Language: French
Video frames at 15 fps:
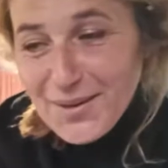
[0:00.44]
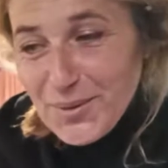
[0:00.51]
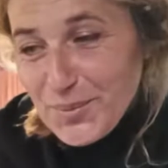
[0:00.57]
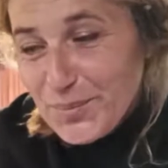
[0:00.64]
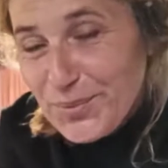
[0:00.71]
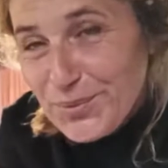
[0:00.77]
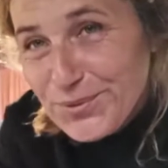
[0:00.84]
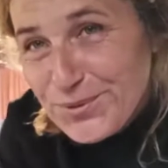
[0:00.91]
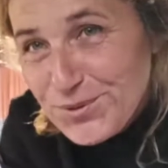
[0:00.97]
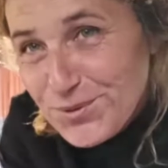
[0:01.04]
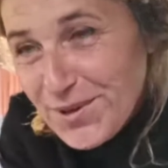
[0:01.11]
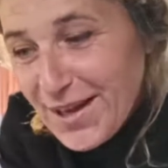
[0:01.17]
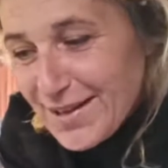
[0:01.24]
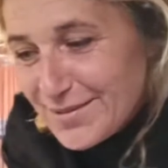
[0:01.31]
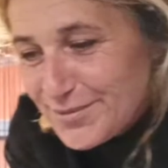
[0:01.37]

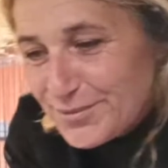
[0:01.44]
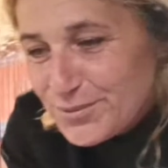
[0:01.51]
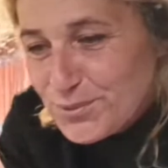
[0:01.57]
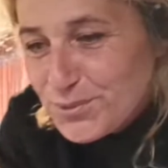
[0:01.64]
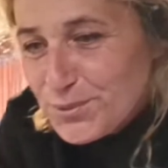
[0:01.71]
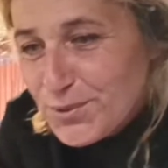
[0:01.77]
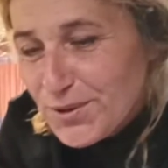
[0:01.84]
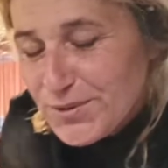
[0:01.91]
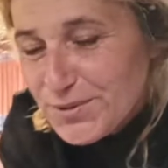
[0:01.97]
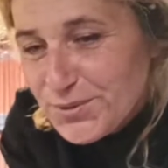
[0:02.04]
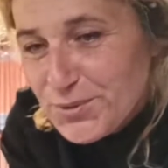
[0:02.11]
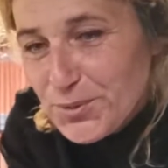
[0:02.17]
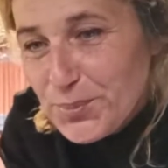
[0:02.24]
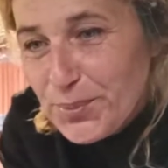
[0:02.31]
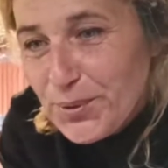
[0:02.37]
Bonjour à vous en
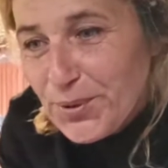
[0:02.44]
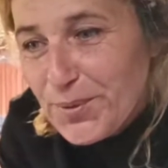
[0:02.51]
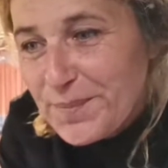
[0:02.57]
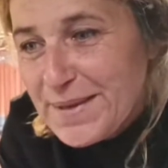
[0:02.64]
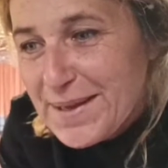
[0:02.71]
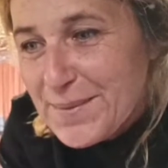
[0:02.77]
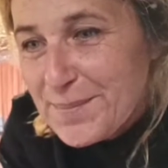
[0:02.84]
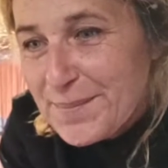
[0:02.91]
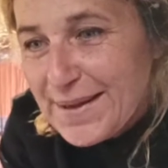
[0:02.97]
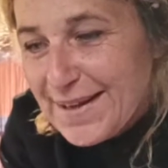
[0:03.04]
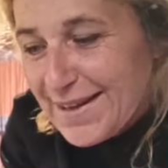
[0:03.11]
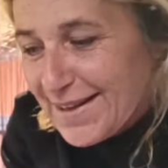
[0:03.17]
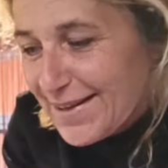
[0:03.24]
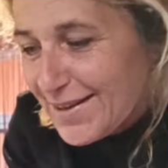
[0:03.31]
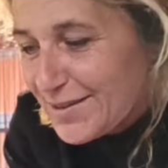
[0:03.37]
ce 1er
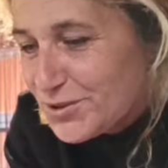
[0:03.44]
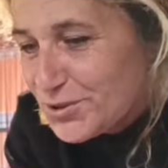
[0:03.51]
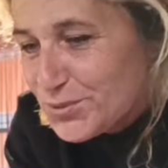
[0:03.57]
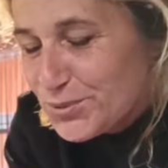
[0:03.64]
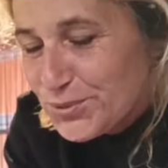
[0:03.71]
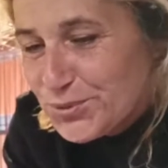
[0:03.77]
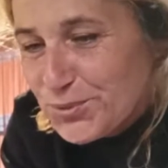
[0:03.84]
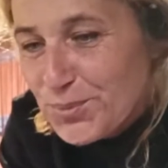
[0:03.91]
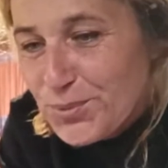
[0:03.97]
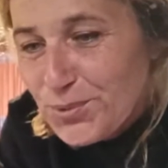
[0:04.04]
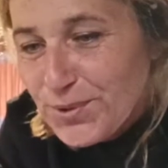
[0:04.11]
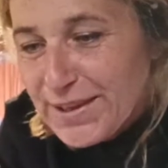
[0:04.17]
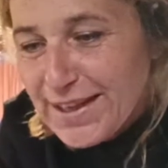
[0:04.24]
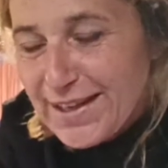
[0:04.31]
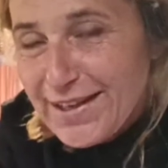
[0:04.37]
mai, jour du
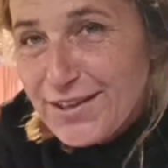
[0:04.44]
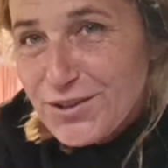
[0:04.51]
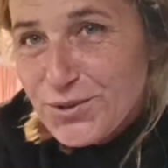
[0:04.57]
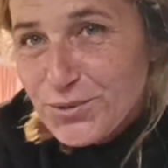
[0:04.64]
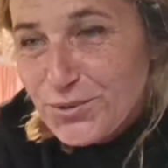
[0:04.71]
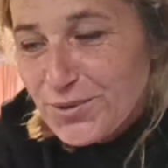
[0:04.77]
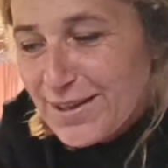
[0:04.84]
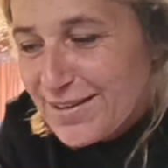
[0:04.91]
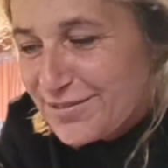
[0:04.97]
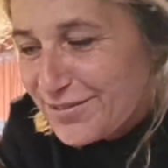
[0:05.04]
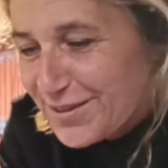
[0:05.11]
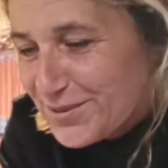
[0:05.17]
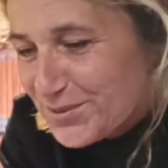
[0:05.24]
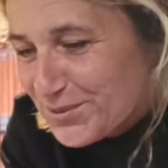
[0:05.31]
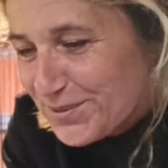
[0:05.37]
muguet, jour de la
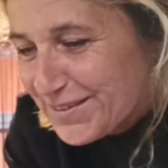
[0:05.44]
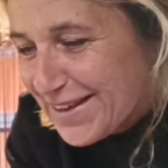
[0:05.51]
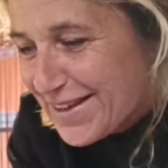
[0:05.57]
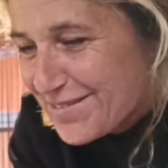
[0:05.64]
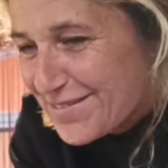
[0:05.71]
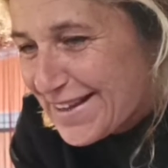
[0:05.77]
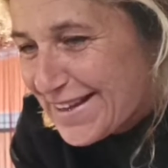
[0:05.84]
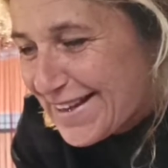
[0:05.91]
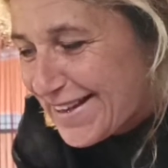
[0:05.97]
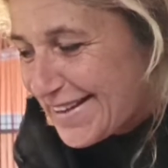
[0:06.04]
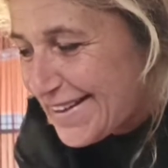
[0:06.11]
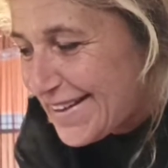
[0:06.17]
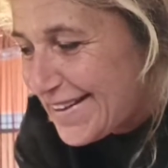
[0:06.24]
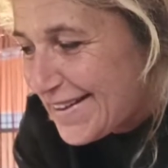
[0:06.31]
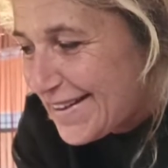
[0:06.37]
fête du
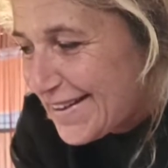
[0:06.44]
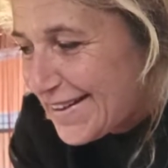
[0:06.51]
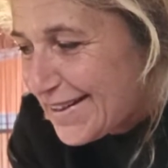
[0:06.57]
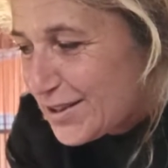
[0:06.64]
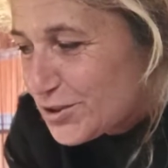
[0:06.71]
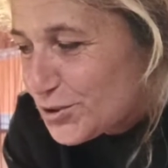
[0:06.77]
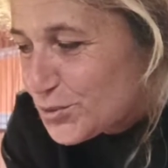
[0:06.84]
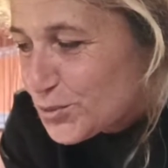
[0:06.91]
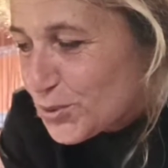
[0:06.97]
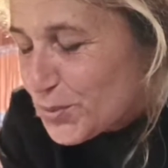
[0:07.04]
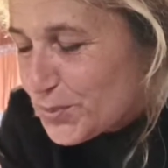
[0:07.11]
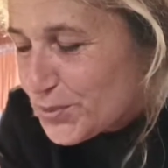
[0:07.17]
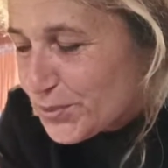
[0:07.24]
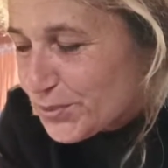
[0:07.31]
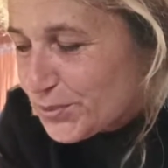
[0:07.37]
travail et jour
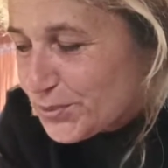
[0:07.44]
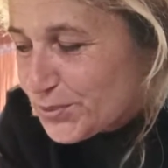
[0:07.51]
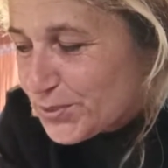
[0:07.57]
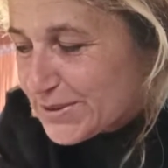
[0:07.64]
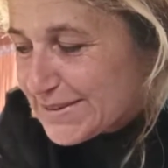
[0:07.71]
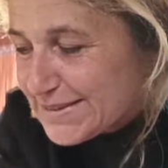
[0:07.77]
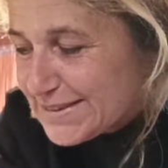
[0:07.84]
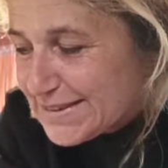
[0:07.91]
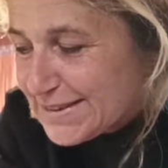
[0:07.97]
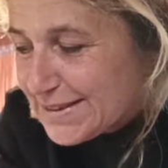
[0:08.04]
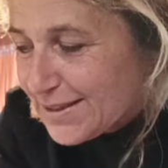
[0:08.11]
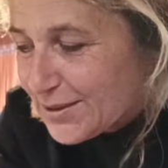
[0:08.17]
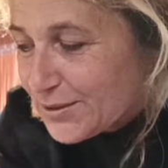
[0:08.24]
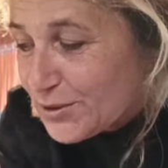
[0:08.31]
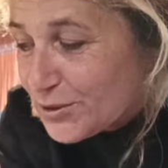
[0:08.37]
pour nous
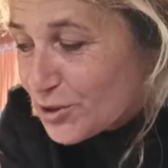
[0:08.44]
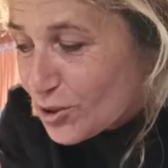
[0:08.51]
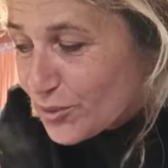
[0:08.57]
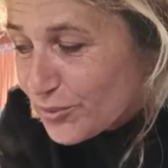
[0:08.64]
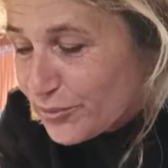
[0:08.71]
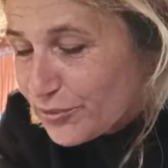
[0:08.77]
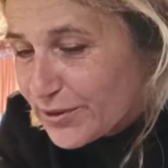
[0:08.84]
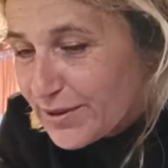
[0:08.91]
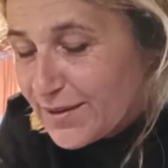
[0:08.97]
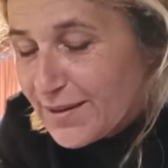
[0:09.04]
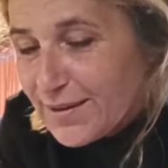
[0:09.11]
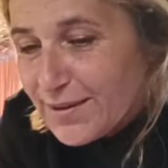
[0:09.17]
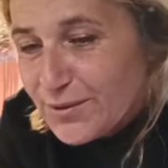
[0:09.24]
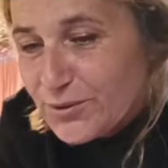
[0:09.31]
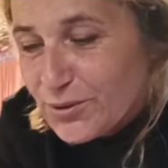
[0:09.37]
aussi neuf
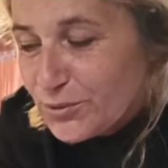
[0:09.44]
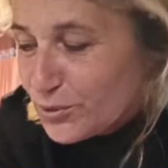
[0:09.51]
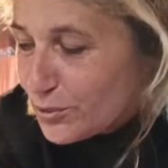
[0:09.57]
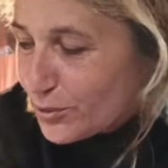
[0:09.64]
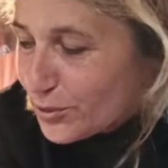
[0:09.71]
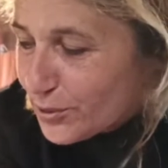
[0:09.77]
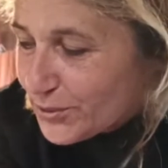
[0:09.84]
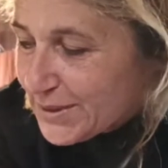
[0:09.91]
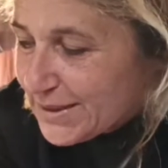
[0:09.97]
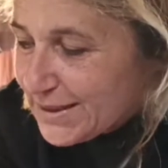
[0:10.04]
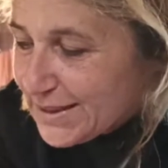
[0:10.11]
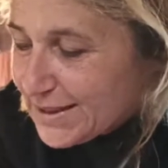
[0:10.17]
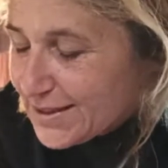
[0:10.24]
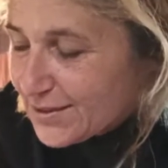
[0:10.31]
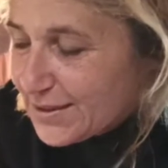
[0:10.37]
dans nos
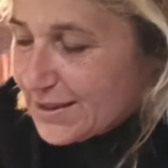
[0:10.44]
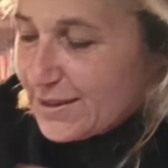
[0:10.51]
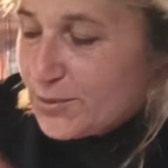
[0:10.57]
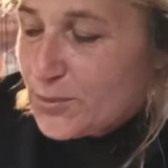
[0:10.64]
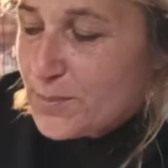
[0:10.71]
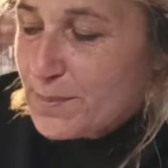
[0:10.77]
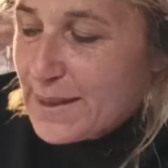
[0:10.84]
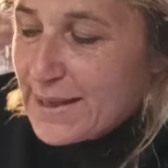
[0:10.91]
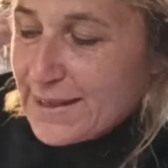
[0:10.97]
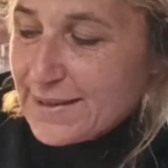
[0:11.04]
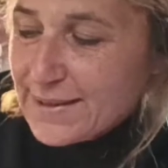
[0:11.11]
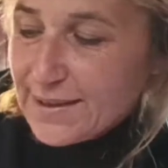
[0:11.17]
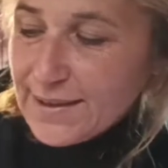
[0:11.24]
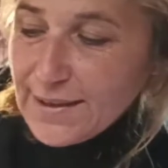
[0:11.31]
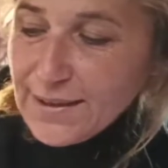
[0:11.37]
chroniques qui nous
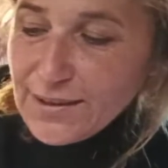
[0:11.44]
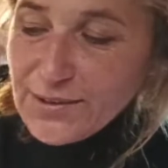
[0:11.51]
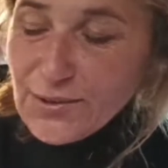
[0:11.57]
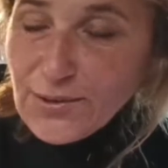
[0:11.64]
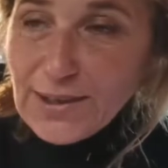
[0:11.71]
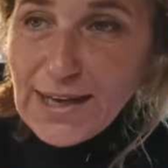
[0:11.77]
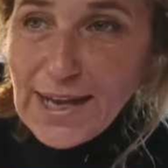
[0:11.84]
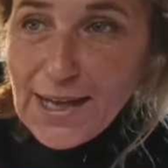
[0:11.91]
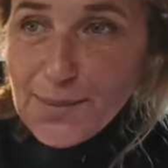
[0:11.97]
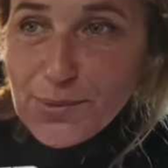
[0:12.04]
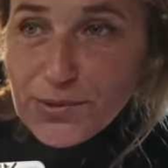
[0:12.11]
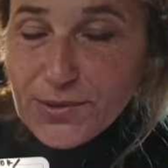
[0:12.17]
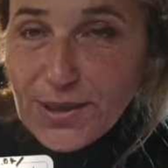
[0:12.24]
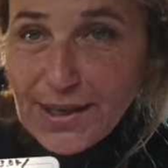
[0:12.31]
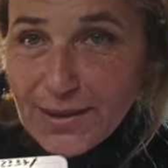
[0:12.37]
mènent dans
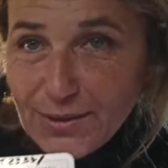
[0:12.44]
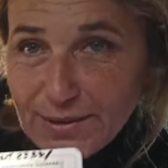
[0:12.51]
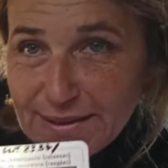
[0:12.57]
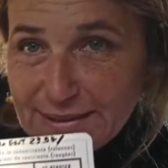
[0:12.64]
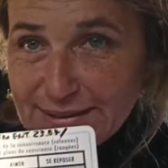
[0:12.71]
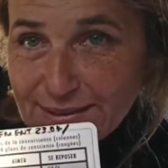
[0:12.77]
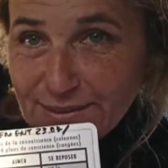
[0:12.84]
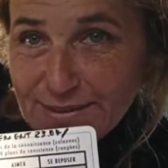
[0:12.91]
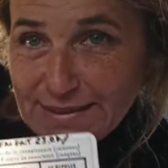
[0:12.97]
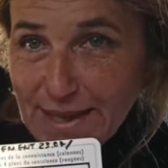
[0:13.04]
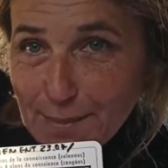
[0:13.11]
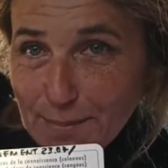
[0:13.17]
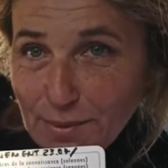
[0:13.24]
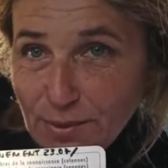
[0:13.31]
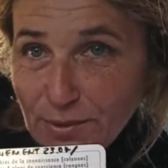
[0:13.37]
l'arbre de la connaissance
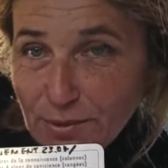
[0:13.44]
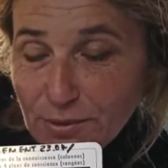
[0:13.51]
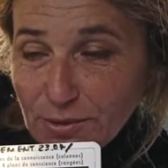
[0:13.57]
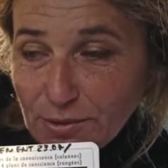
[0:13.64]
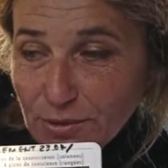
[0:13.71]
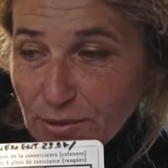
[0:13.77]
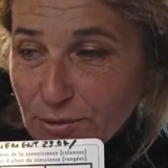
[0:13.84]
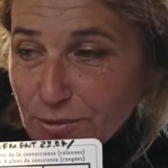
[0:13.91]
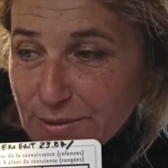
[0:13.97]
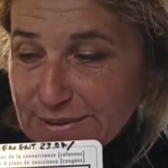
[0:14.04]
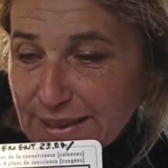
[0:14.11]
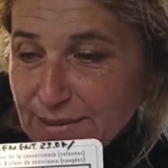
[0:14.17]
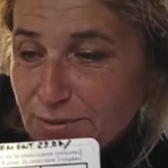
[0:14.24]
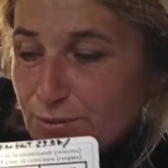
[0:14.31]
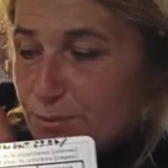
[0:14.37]
d'apprendre, dans
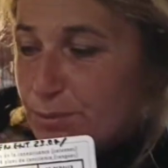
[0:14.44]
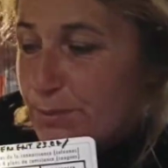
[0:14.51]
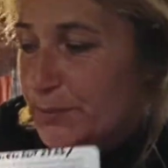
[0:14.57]
nos atouts.